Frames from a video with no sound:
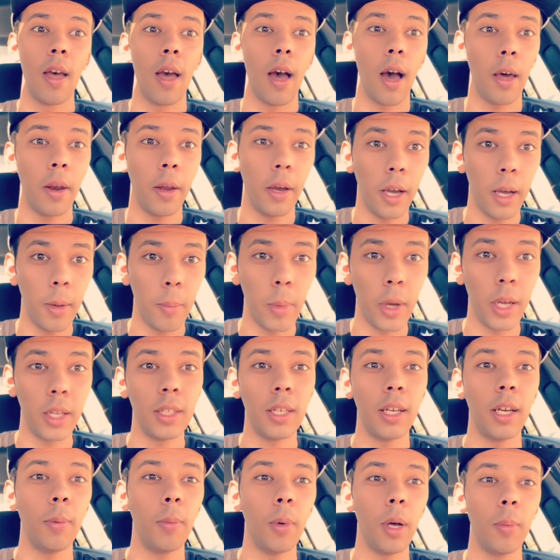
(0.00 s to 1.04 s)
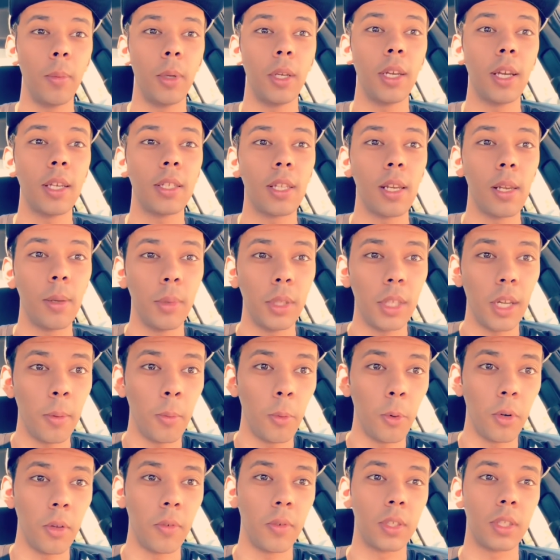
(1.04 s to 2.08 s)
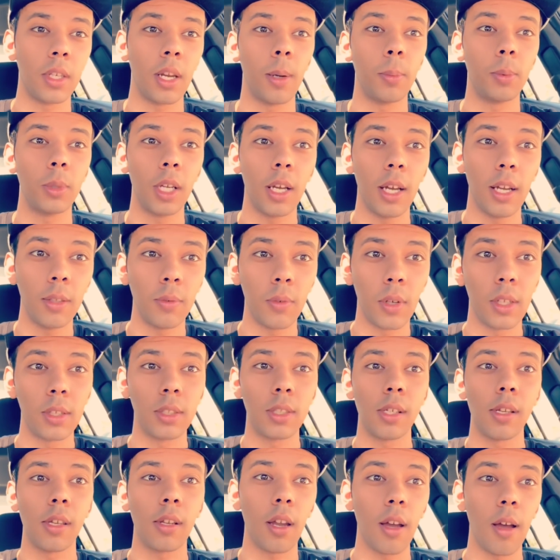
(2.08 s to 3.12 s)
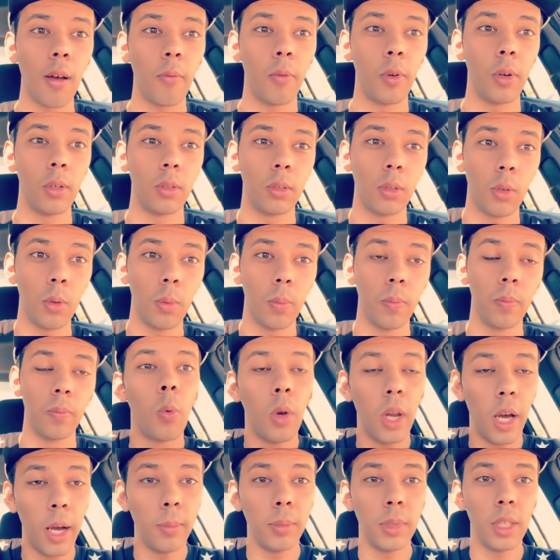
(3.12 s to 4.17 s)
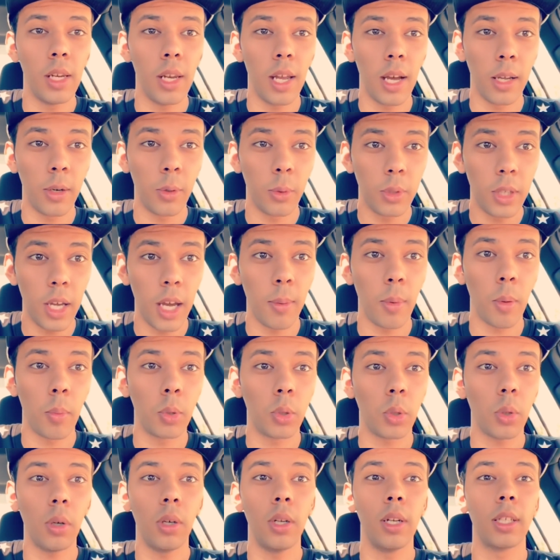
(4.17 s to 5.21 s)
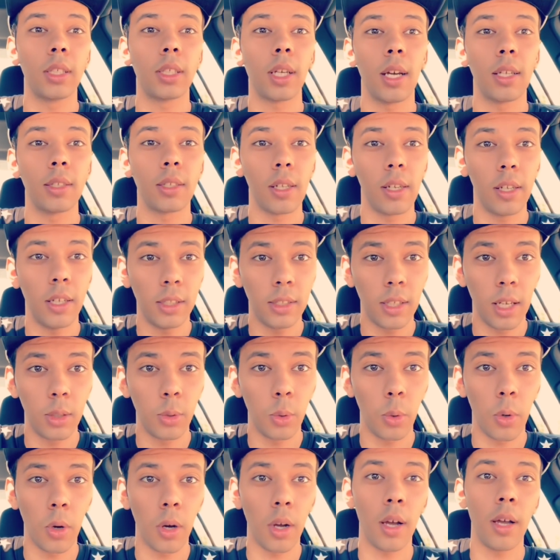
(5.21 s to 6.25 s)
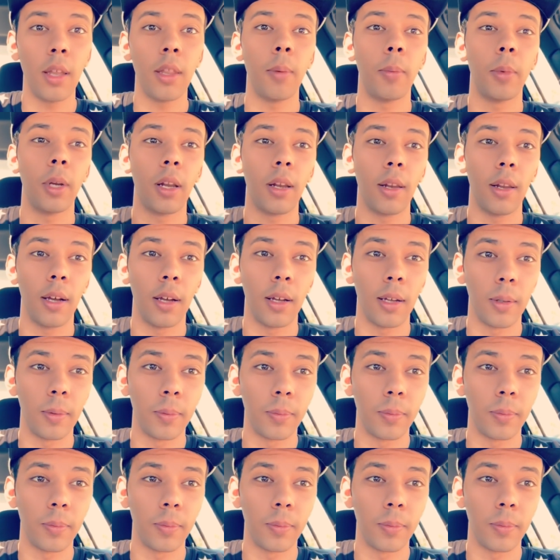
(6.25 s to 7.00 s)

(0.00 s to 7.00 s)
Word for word: انا حاب اهدي احبابي الناس اللي بيدعموني في سناب شات في انستغرام في اليوتيوب والحمد لله انه دائما بتروح للاشخاص اللي يحتاجوها هذا من الله